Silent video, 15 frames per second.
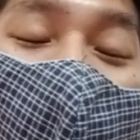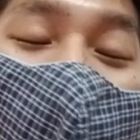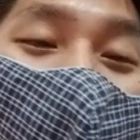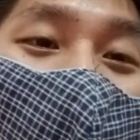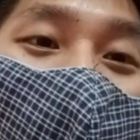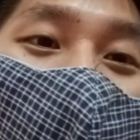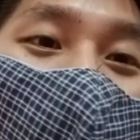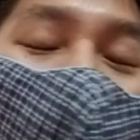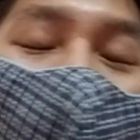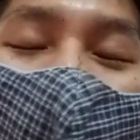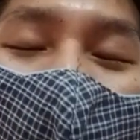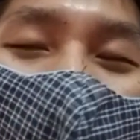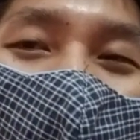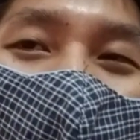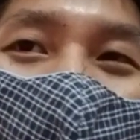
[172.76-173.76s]
能他们
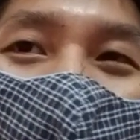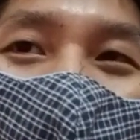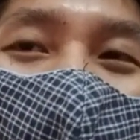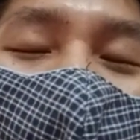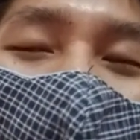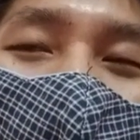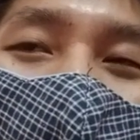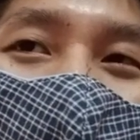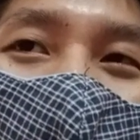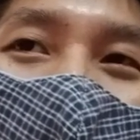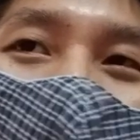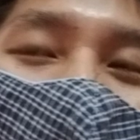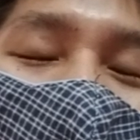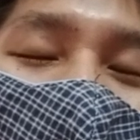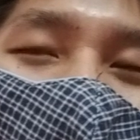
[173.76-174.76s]
买就中国市
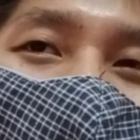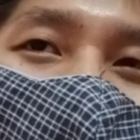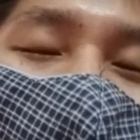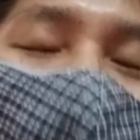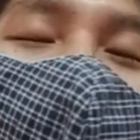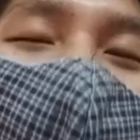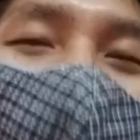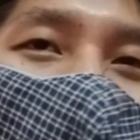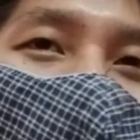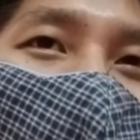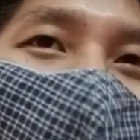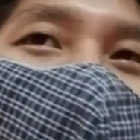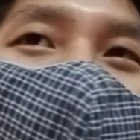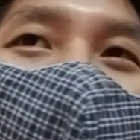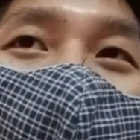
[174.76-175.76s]
场，中国那
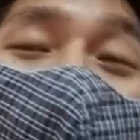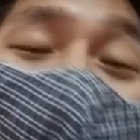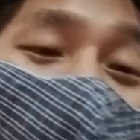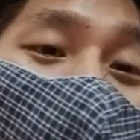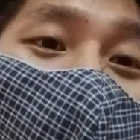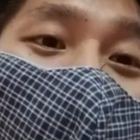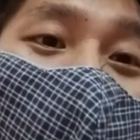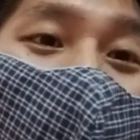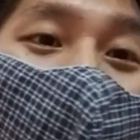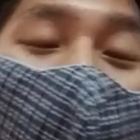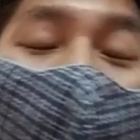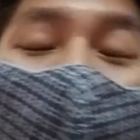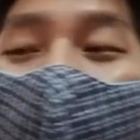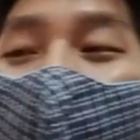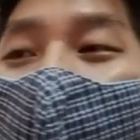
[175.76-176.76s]
边是有 know，
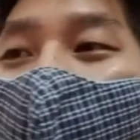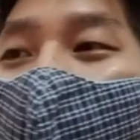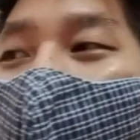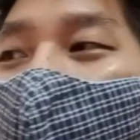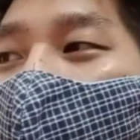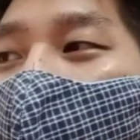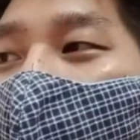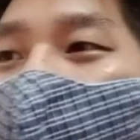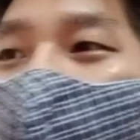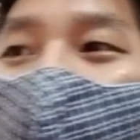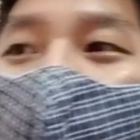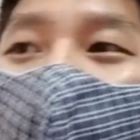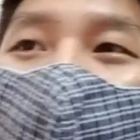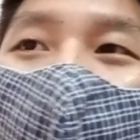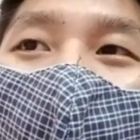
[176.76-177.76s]
呃，有
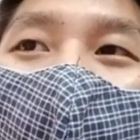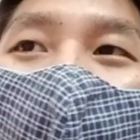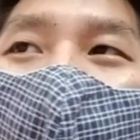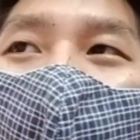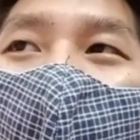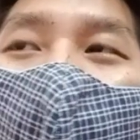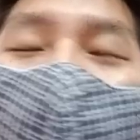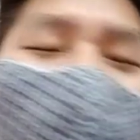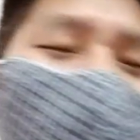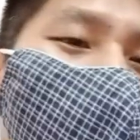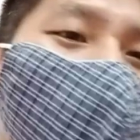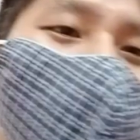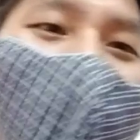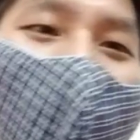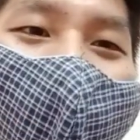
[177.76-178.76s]
那种什么什
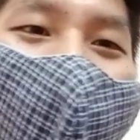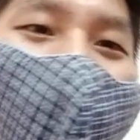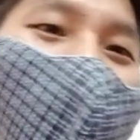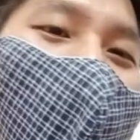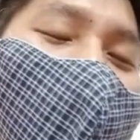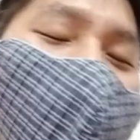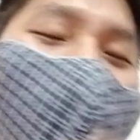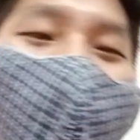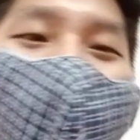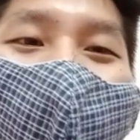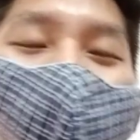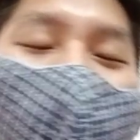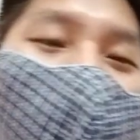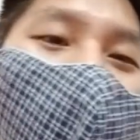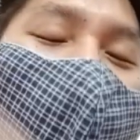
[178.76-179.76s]
么台风啊，什么什
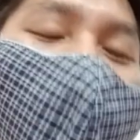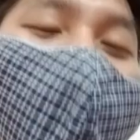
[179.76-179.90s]
么什么，就